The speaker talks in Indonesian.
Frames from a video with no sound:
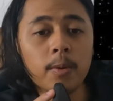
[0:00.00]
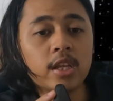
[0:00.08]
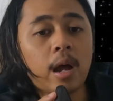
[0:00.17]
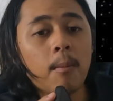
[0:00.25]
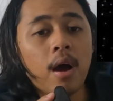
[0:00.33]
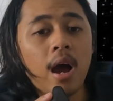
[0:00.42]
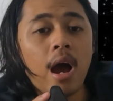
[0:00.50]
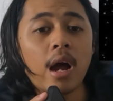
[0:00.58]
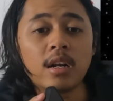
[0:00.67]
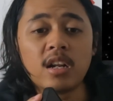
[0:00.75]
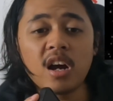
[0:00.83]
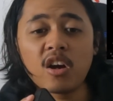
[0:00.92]
pertama
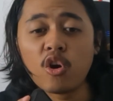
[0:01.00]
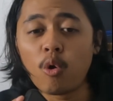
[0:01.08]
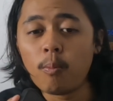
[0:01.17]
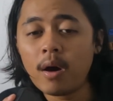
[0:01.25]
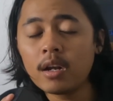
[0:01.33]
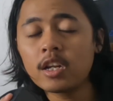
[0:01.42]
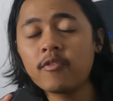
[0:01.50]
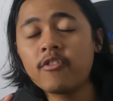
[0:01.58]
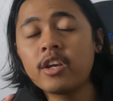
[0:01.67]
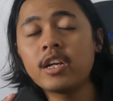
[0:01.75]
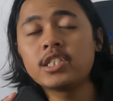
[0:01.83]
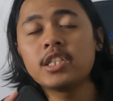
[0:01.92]
ada Global
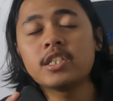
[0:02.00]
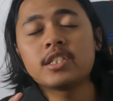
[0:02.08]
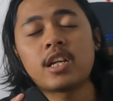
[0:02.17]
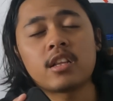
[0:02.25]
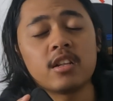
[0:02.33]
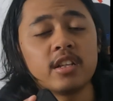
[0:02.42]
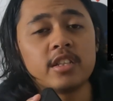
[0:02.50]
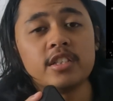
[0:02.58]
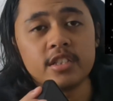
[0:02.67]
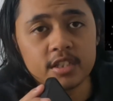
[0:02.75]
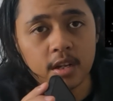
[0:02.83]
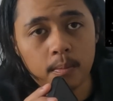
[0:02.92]
Navigation Satellite
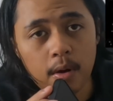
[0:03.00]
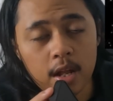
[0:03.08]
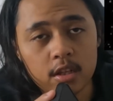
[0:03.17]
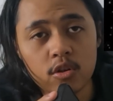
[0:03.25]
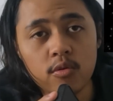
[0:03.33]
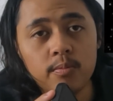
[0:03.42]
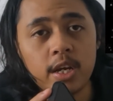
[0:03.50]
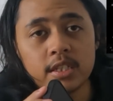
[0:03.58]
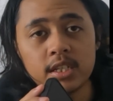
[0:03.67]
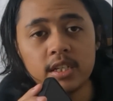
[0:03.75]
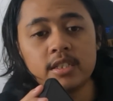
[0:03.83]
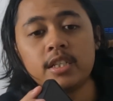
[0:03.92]
System atau biasa
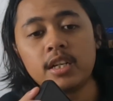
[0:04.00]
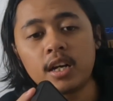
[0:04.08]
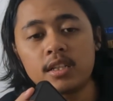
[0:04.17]
disingkat